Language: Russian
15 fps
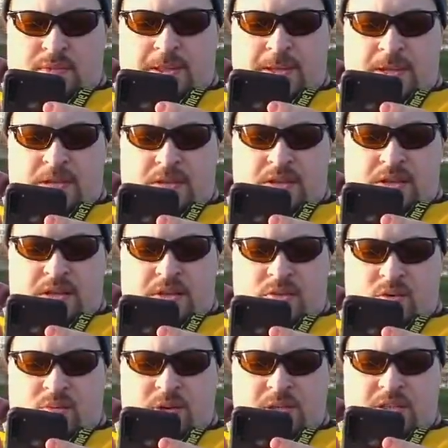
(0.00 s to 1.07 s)
Андрей,
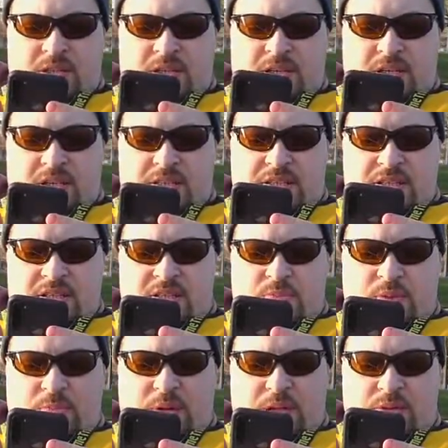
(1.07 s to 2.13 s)
добрый день. Хотелось
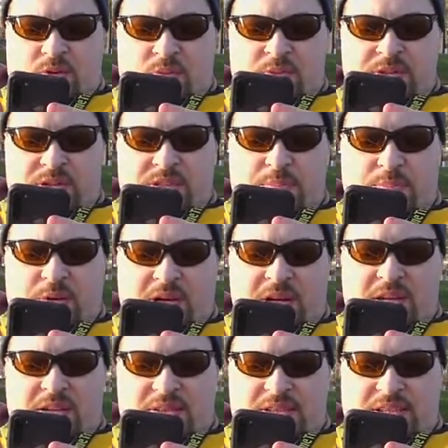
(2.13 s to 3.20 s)
бы подробностей
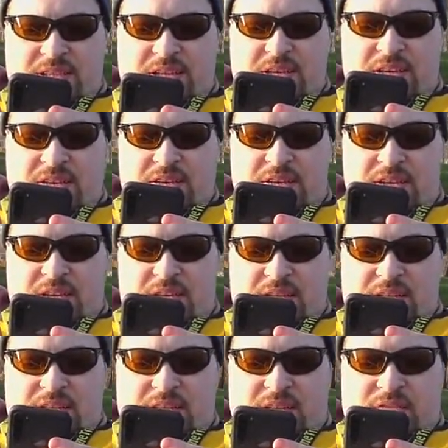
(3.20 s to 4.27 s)
про ЛСН.
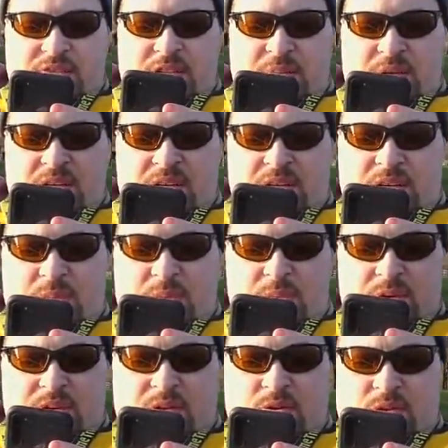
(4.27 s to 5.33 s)
Сравнима ли она по
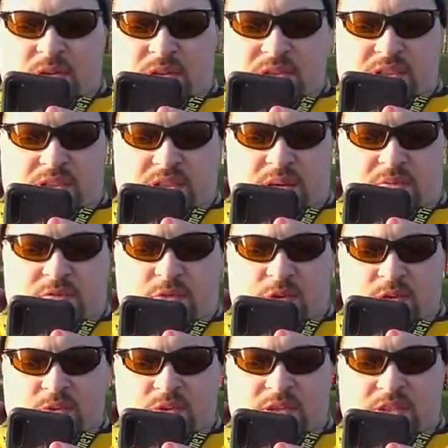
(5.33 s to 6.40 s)
мореходности и
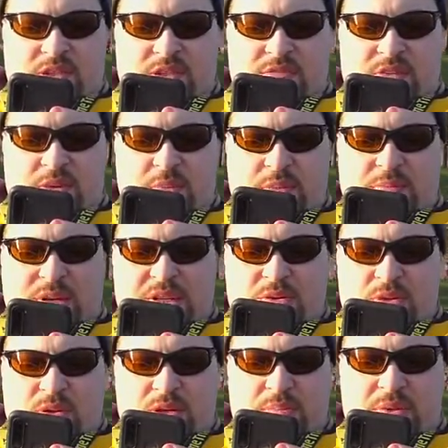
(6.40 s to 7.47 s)
комфорту с килевыми
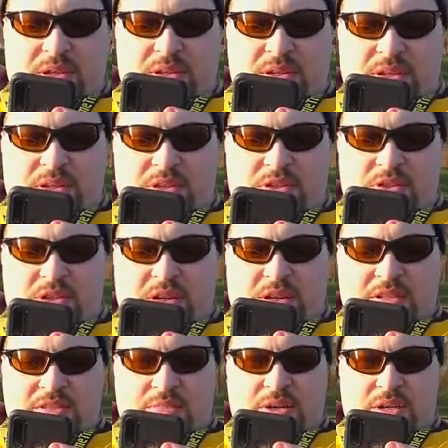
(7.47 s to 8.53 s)
поелками аналогичных
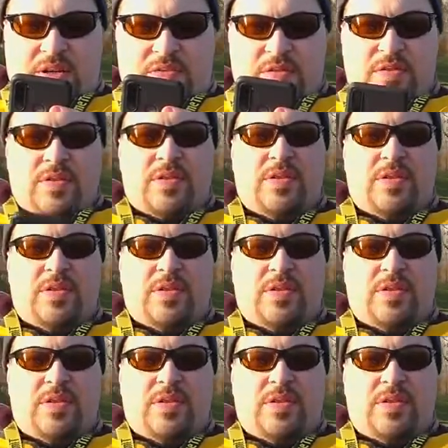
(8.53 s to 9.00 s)
размеров?